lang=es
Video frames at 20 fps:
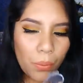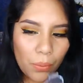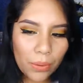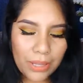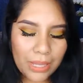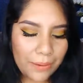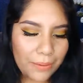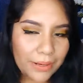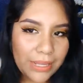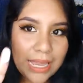
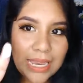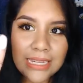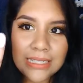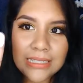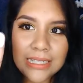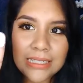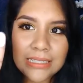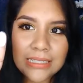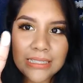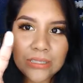La verdad
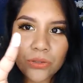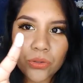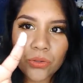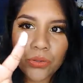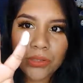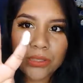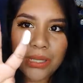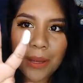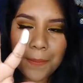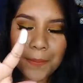es que ese
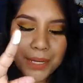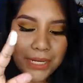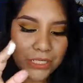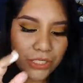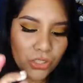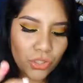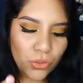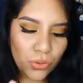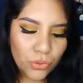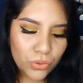tono está
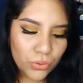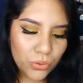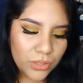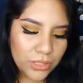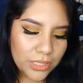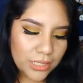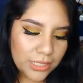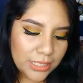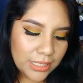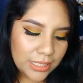precioso,
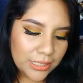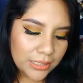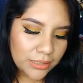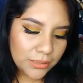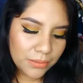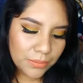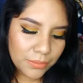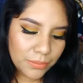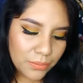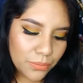
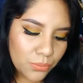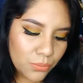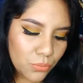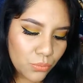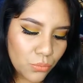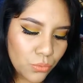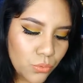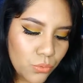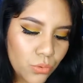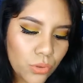chicas.
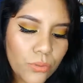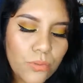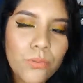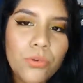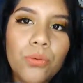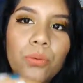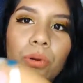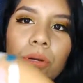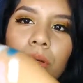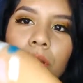Muy,
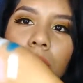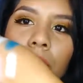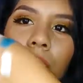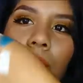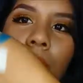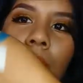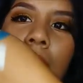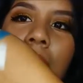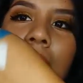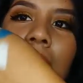muy
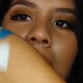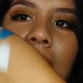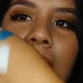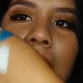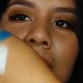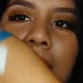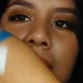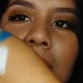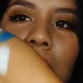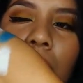bonito.
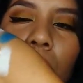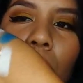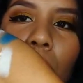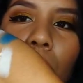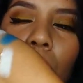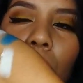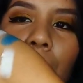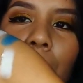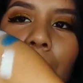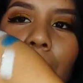Es el
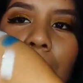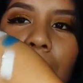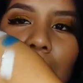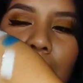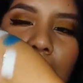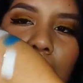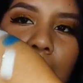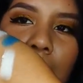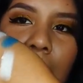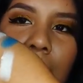tono
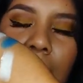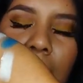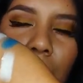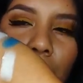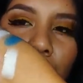vainilla que te